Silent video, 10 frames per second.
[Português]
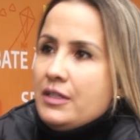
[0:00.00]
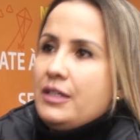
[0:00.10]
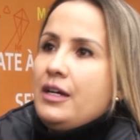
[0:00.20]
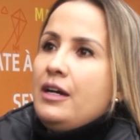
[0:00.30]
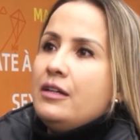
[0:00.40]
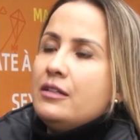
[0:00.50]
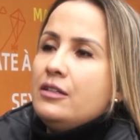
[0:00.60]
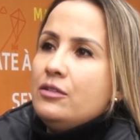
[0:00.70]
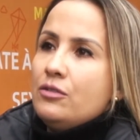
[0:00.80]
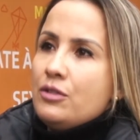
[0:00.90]
destacar
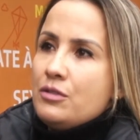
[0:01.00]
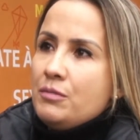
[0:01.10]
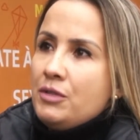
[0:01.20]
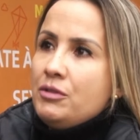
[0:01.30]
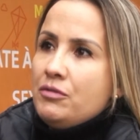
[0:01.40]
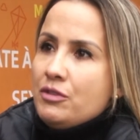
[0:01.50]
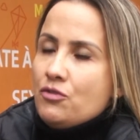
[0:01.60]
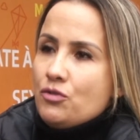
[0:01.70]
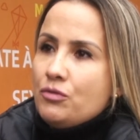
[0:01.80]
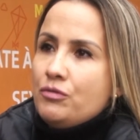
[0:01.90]
que em
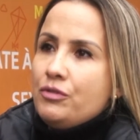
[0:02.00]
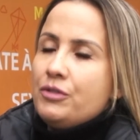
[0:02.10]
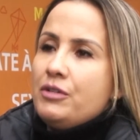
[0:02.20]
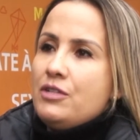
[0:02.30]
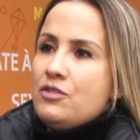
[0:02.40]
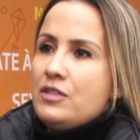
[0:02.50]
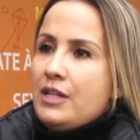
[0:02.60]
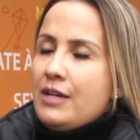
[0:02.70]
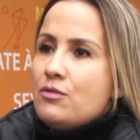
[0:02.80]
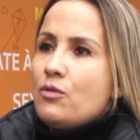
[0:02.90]
2021 foram
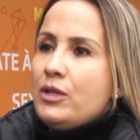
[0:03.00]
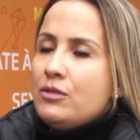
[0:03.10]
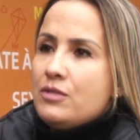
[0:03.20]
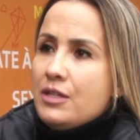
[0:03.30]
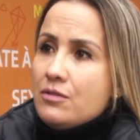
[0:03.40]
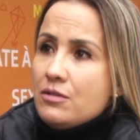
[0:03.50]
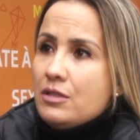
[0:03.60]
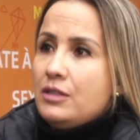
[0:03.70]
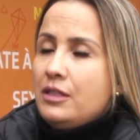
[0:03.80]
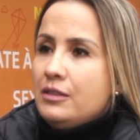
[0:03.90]
registrados
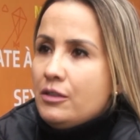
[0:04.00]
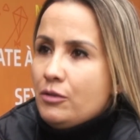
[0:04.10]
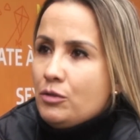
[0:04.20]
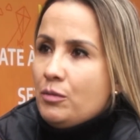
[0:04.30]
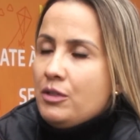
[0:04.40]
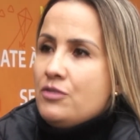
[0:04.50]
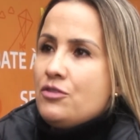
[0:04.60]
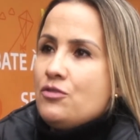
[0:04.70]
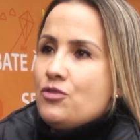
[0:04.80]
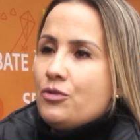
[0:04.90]
438
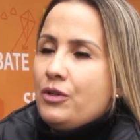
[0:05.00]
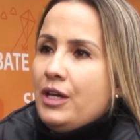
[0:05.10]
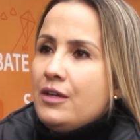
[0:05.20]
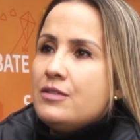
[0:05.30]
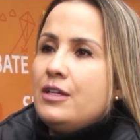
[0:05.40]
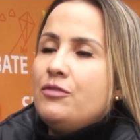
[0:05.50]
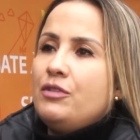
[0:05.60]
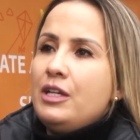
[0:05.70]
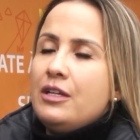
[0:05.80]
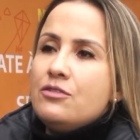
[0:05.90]
boletins de ocorrência
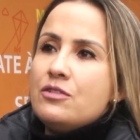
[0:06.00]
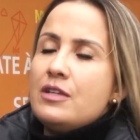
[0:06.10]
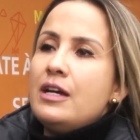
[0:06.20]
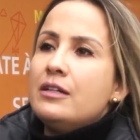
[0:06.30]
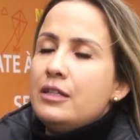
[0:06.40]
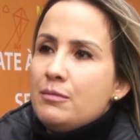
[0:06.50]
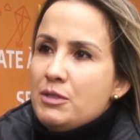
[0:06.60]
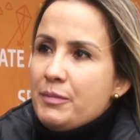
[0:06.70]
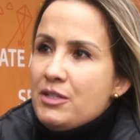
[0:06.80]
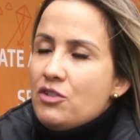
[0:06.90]
referentes a
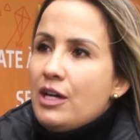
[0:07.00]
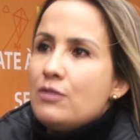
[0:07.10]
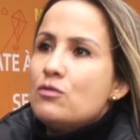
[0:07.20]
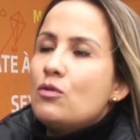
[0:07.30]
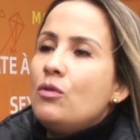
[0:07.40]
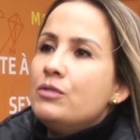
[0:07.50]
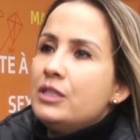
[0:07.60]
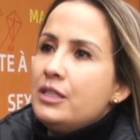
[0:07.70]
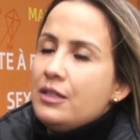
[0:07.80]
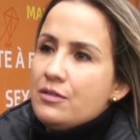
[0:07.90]
crimes praticados
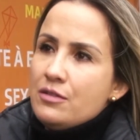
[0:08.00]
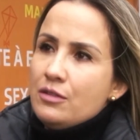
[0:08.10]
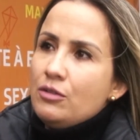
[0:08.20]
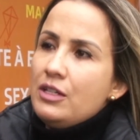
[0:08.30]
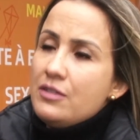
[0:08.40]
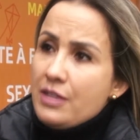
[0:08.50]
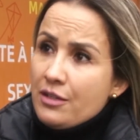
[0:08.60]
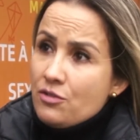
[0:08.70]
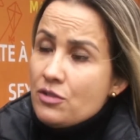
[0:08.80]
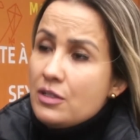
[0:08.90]
contra crianças e
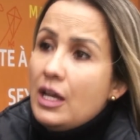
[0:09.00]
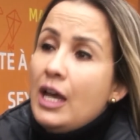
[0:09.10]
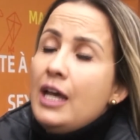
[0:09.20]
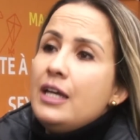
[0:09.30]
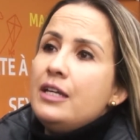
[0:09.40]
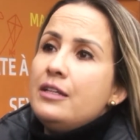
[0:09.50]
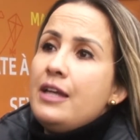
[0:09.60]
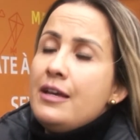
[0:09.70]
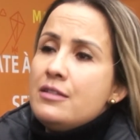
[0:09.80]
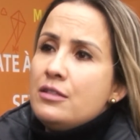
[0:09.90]
adolescentes. E
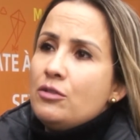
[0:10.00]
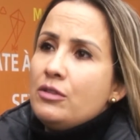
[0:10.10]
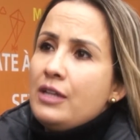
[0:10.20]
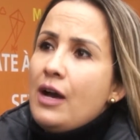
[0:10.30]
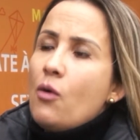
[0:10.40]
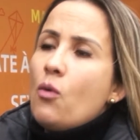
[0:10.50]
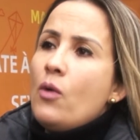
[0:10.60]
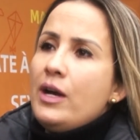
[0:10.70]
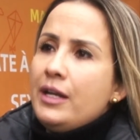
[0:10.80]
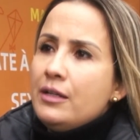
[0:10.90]
desse total,
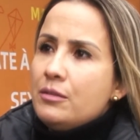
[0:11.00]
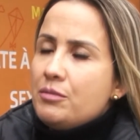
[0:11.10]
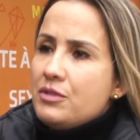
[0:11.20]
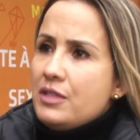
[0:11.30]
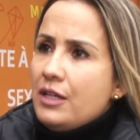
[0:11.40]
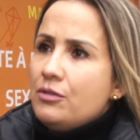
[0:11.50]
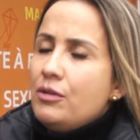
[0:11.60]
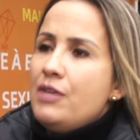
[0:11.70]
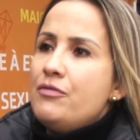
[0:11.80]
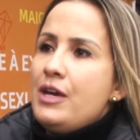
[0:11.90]

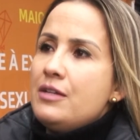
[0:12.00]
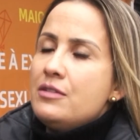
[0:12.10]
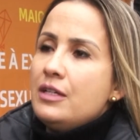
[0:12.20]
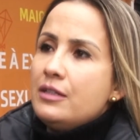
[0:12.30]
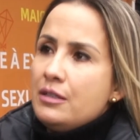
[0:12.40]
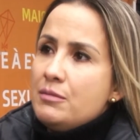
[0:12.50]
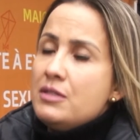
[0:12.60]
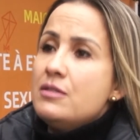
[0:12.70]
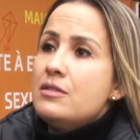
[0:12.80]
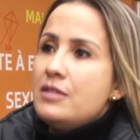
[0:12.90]
40% referem-se a
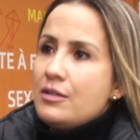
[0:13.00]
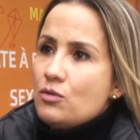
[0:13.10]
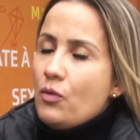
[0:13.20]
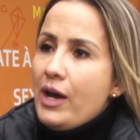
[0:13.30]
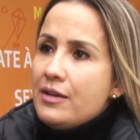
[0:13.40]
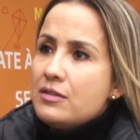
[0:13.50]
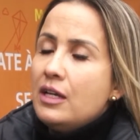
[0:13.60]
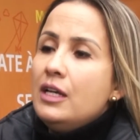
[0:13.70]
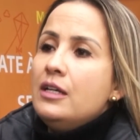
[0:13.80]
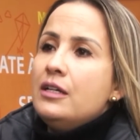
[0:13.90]
crimes sexuais.
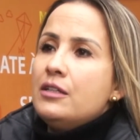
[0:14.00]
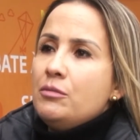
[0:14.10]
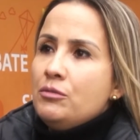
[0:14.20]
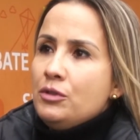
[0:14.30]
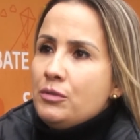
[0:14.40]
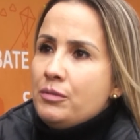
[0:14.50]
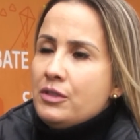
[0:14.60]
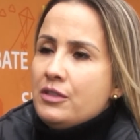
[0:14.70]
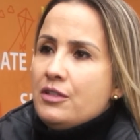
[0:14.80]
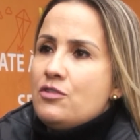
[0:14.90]
Então, é muito
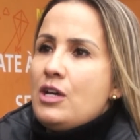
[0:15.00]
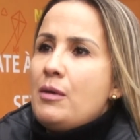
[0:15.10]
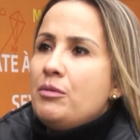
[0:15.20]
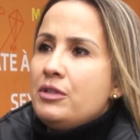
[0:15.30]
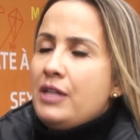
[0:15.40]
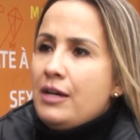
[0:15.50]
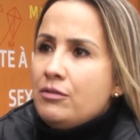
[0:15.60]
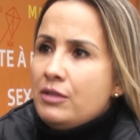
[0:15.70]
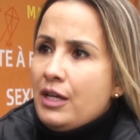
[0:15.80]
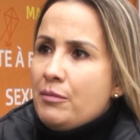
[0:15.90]
importante
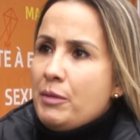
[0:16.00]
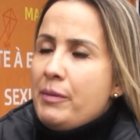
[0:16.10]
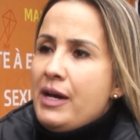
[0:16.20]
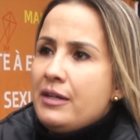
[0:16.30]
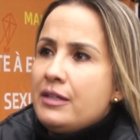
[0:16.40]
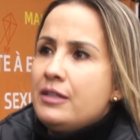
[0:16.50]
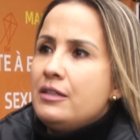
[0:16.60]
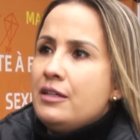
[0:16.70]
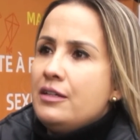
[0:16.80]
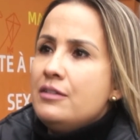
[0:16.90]
abordar o tema para que a
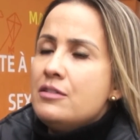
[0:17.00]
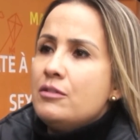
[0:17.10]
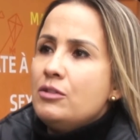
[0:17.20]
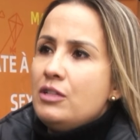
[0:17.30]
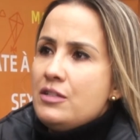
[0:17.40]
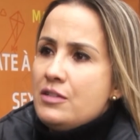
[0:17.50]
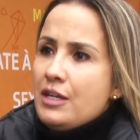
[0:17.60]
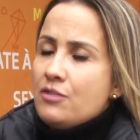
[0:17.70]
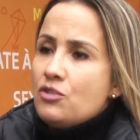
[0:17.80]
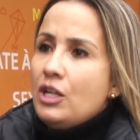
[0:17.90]
criança ou
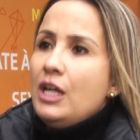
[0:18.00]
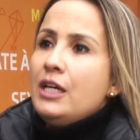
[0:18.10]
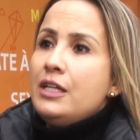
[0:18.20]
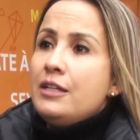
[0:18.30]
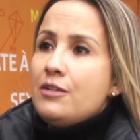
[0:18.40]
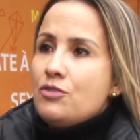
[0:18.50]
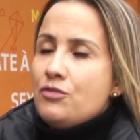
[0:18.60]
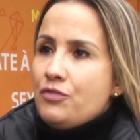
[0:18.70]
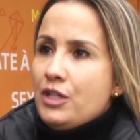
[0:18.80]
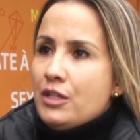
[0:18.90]
adolescente
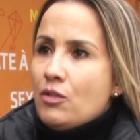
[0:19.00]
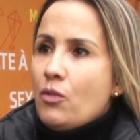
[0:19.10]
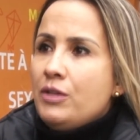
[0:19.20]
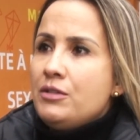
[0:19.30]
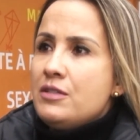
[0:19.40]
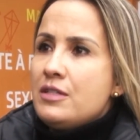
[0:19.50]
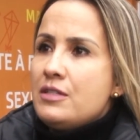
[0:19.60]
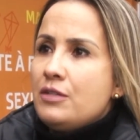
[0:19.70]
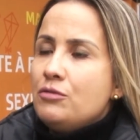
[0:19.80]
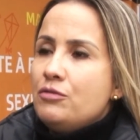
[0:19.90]
identifique quando está
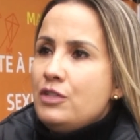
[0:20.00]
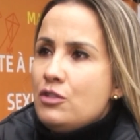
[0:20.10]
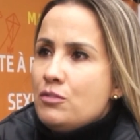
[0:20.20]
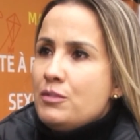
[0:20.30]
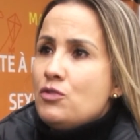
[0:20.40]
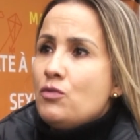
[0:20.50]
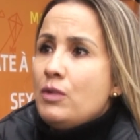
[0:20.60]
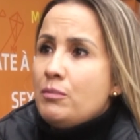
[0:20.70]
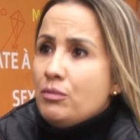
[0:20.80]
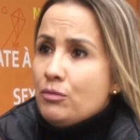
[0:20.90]
sendo vítima de
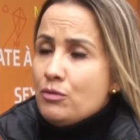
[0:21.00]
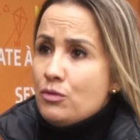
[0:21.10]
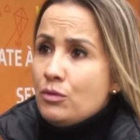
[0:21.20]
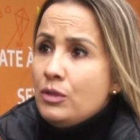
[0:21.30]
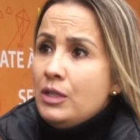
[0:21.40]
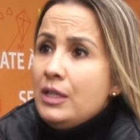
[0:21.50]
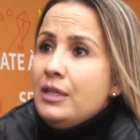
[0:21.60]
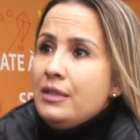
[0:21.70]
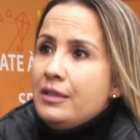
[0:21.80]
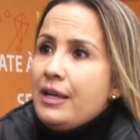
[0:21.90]
um abuso
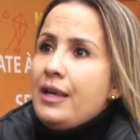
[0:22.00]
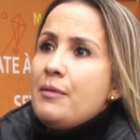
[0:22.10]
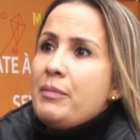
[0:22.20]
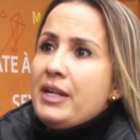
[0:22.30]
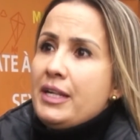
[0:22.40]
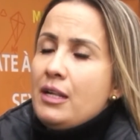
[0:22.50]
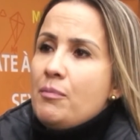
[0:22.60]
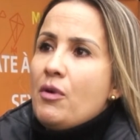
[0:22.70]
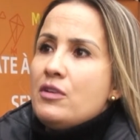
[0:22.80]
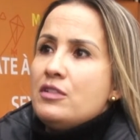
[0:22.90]
né, para que ele
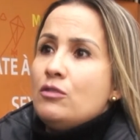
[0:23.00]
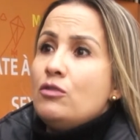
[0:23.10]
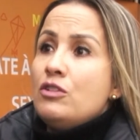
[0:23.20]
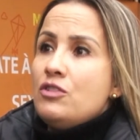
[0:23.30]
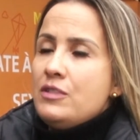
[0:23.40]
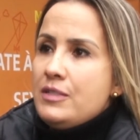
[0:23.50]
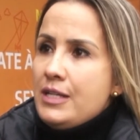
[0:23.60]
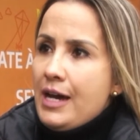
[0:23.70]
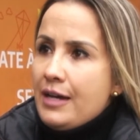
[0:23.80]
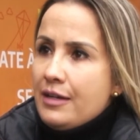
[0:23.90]
possa
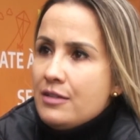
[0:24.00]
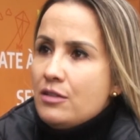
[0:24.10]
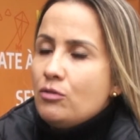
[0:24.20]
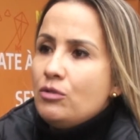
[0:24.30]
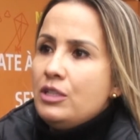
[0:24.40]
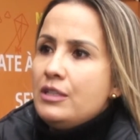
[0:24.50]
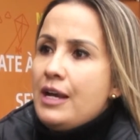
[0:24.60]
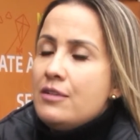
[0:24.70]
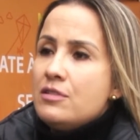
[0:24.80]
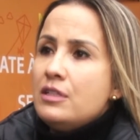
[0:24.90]
noticiar as
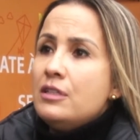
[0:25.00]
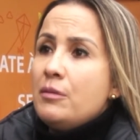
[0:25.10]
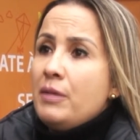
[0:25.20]
autoridades e